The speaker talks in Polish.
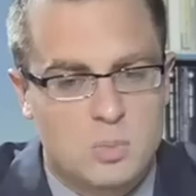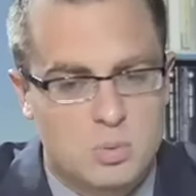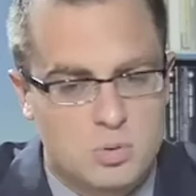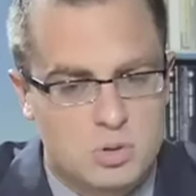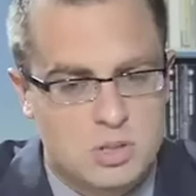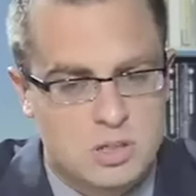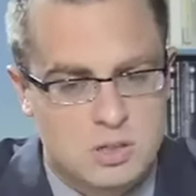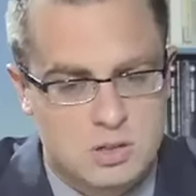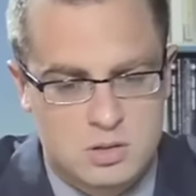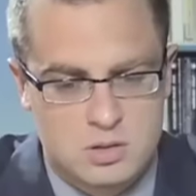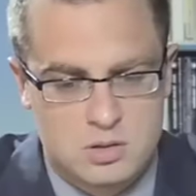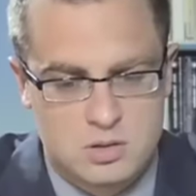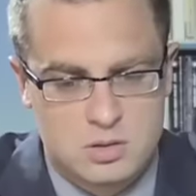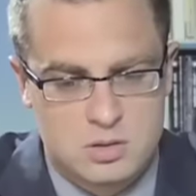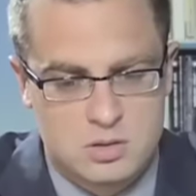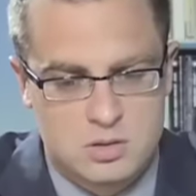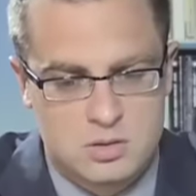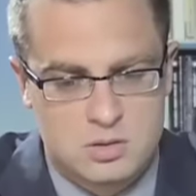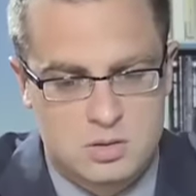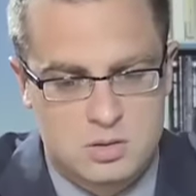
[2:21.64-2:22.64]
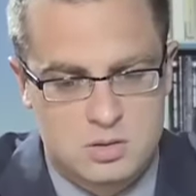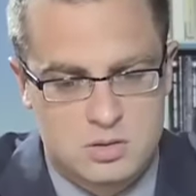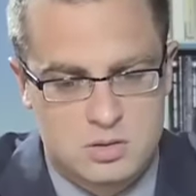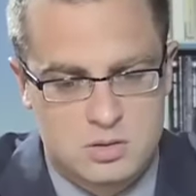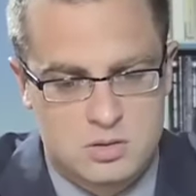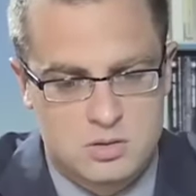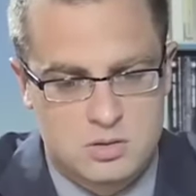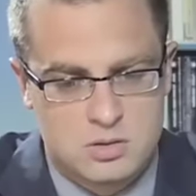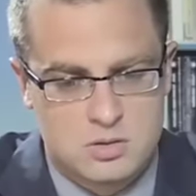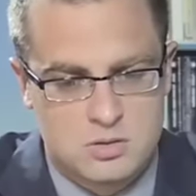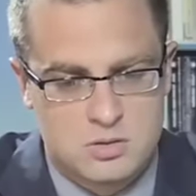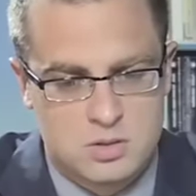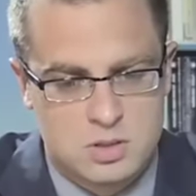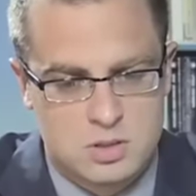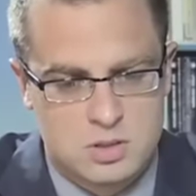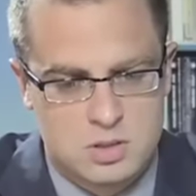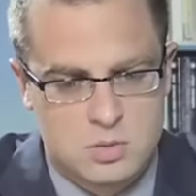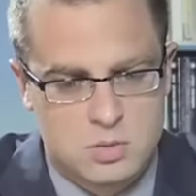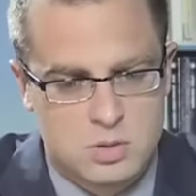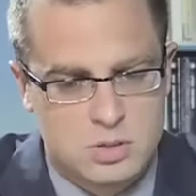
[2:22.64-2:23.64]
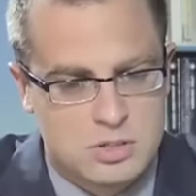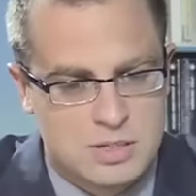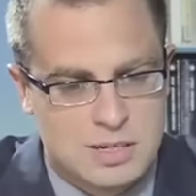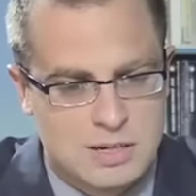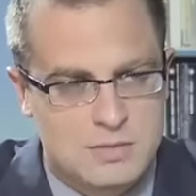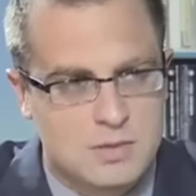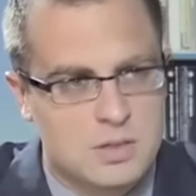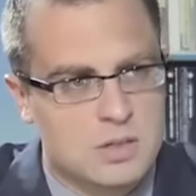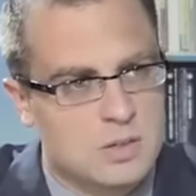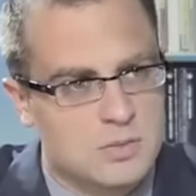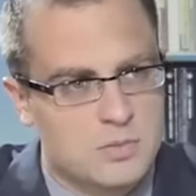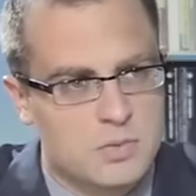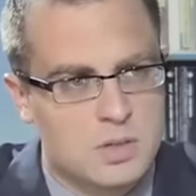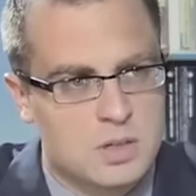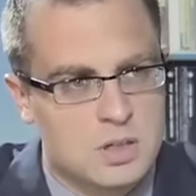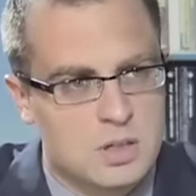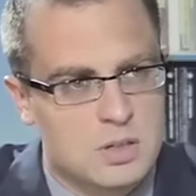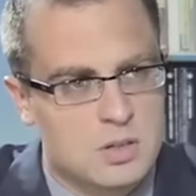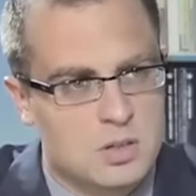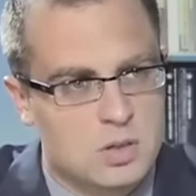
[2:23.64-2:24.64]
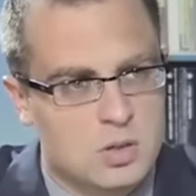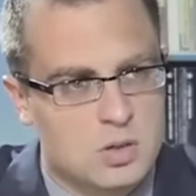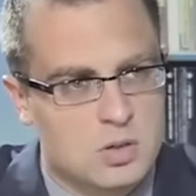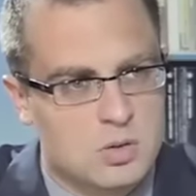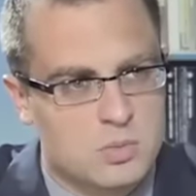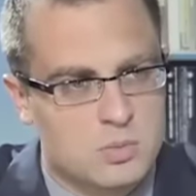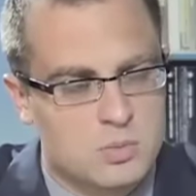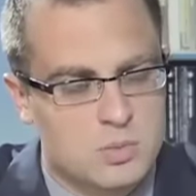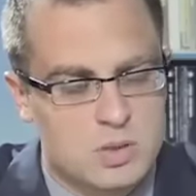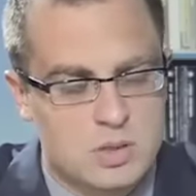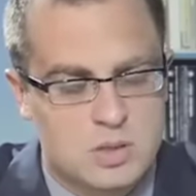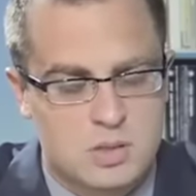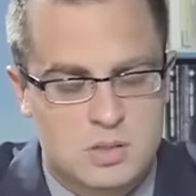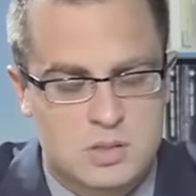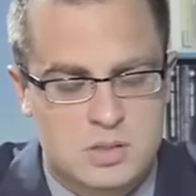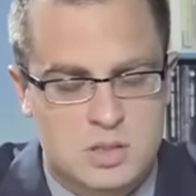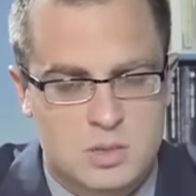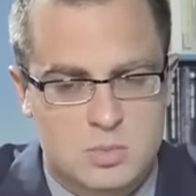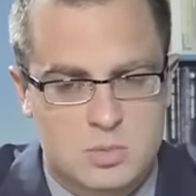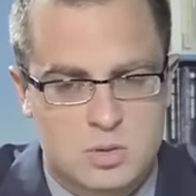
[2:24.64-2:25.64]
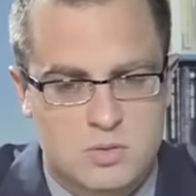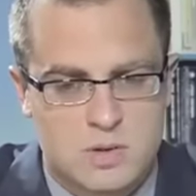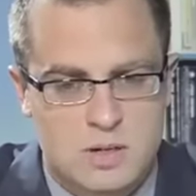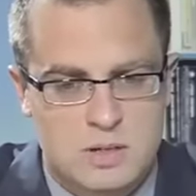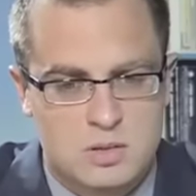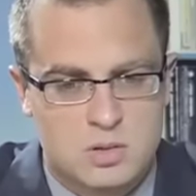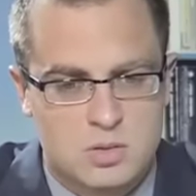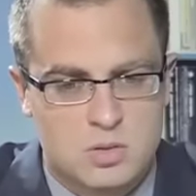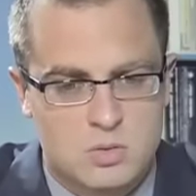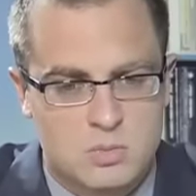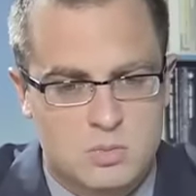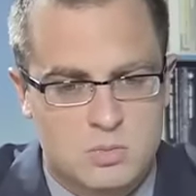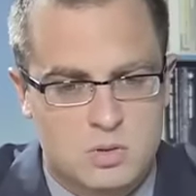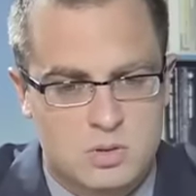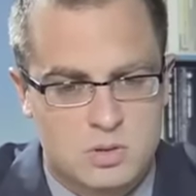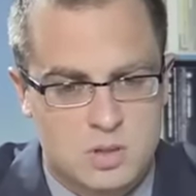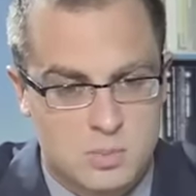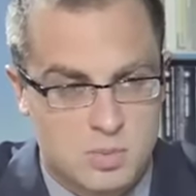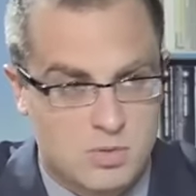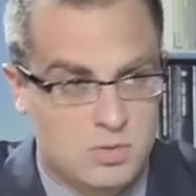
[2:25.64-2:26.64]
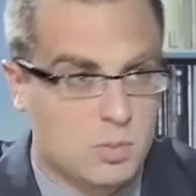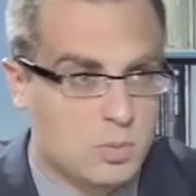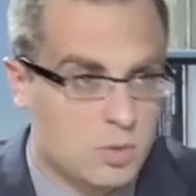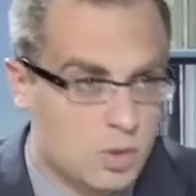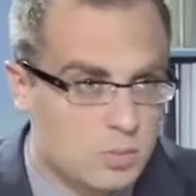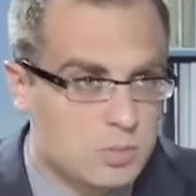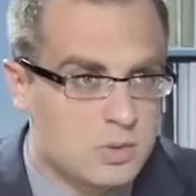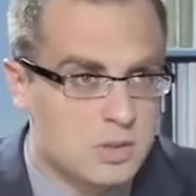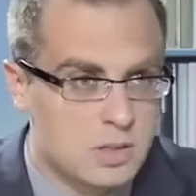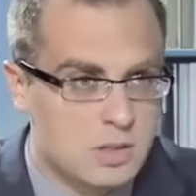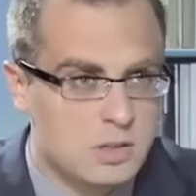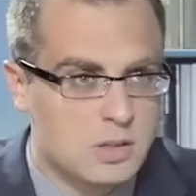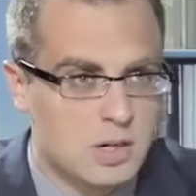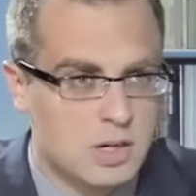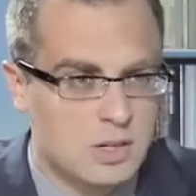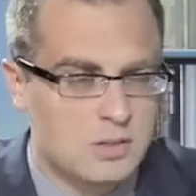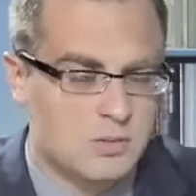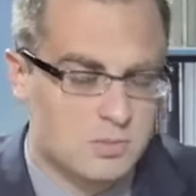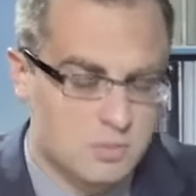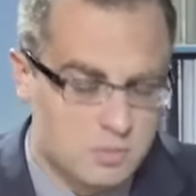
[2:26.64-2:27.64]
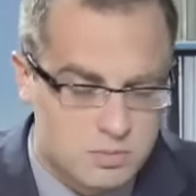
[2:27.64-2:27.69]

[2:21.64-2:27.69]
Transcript: oprócz tego, co jest właśnie szczególnie ciekawe, to zaadoptowano najprawdopodobniej, ale